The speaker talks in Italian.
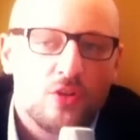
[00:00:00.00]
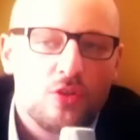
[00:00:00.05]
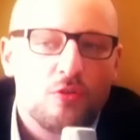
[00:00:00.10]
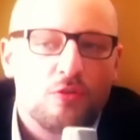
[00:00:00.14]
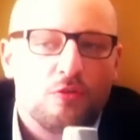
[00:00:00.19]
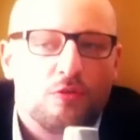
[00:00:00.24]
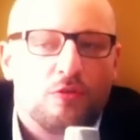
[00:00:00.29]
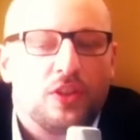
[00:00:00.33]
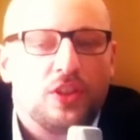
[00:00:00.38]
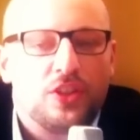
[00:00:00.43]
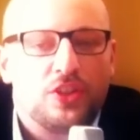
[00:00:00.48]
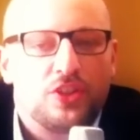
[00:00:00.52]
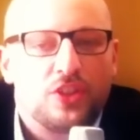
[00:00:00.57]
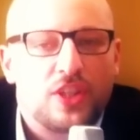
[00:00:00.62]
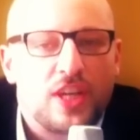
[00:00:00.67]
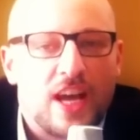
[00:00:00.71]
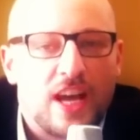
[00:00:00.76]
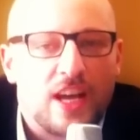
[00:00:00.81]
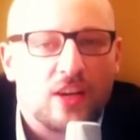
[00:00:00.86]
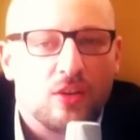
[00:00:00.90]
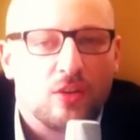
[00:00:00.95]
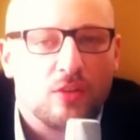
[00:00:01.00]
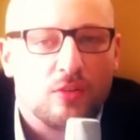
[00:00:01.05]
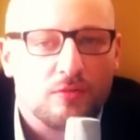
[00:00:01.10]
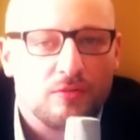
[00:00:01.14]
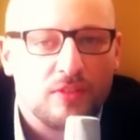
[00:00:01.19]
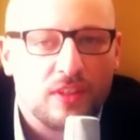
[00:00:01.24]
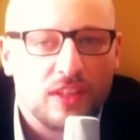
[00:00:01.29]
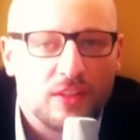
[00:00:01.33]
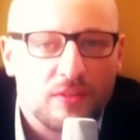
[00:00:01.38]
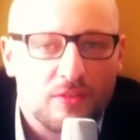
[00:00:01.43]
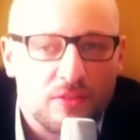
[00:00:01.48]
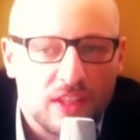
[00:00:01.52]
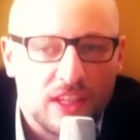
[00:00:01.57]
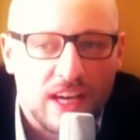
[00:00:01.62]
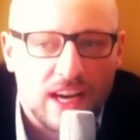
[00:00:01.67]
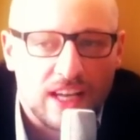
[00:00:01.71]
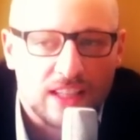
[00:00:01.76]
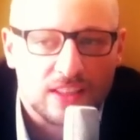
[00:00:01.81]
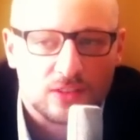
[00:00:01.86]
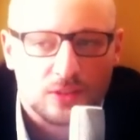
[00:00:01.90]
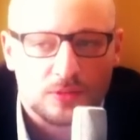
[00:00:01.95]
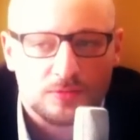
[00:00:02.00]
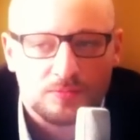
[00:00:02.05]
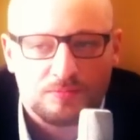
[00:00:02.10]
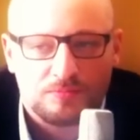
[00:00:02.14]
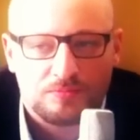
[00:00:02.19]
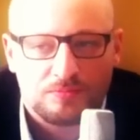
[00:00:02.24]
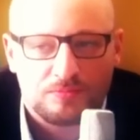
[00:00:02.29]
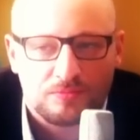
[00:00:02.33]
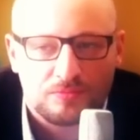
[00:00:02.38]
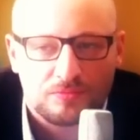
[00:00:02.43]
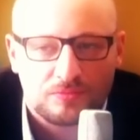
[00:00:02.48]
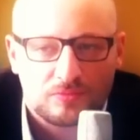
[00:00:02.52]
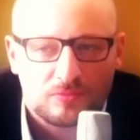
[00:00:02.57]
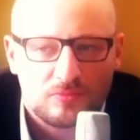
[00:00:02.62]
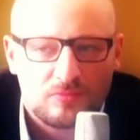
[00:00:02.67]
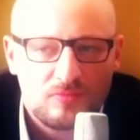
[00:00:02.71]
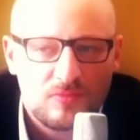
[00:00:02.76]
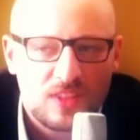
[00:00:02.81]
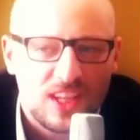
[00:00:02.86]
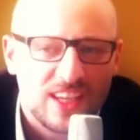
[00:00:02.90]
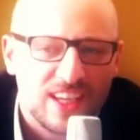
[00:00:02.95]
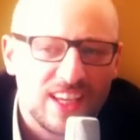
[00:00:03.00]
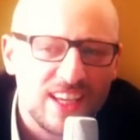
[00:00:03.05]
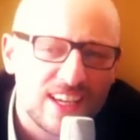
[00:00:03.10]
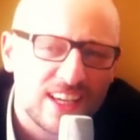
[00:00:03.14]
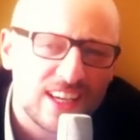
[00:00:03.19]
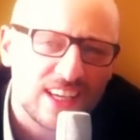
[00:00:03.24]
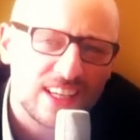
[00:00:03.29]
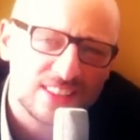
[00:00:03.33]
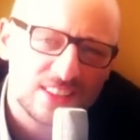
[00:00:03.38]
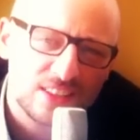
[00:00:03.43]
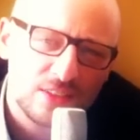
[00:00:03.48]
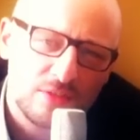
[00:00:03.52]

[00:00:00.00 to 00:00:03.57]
gli uffici hanno verificato che la